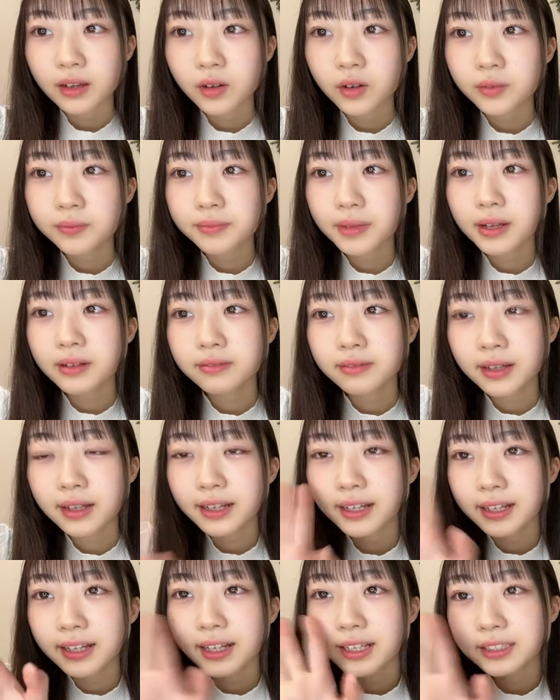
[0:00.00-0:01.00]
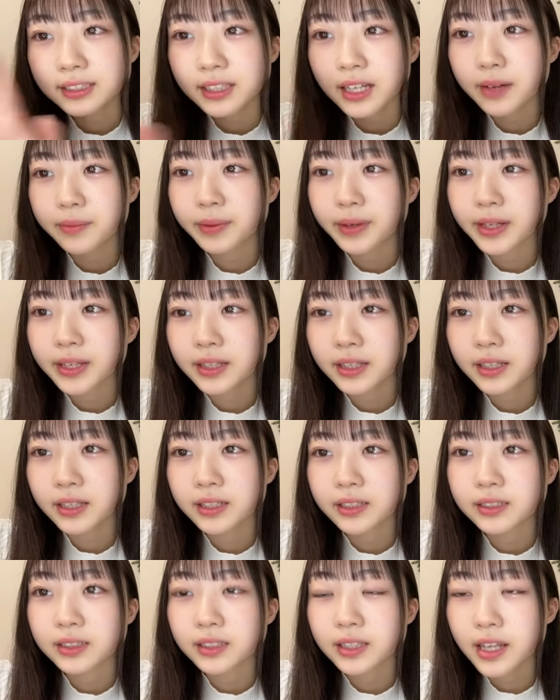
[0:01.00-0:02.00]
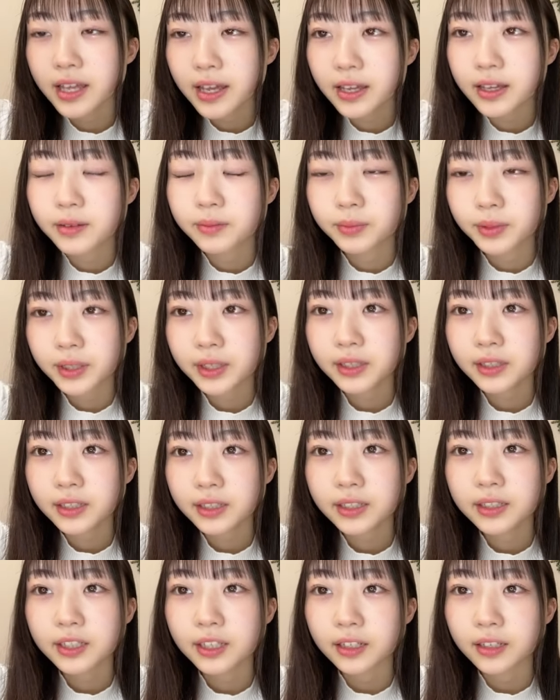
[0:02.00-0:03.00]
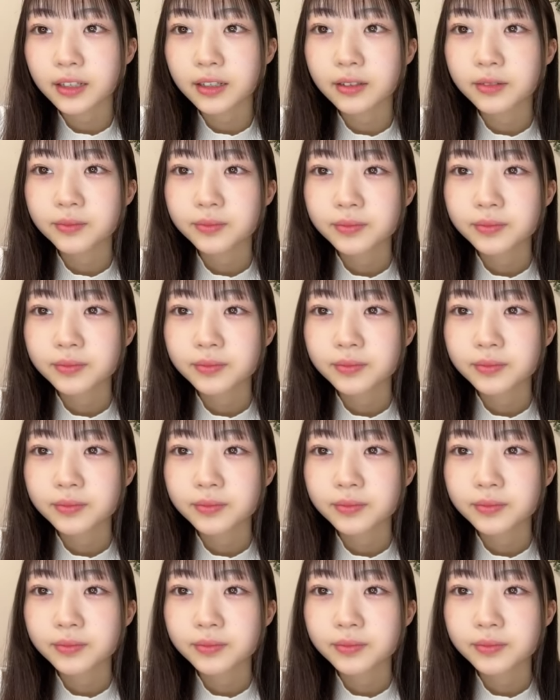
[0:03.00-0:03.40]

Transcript: こんばんは。明日はバレンタインですよね。バレンタインだね。